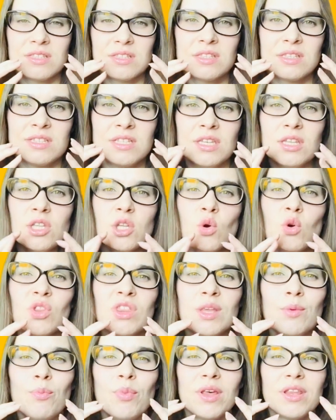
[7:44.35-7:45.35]
делает такой
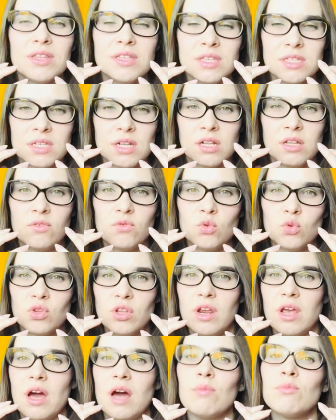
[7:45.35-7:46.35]
дополнительный
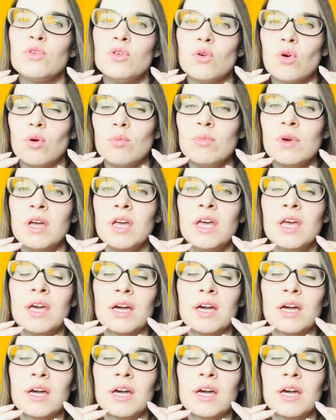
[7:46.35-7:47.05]
внутри объем,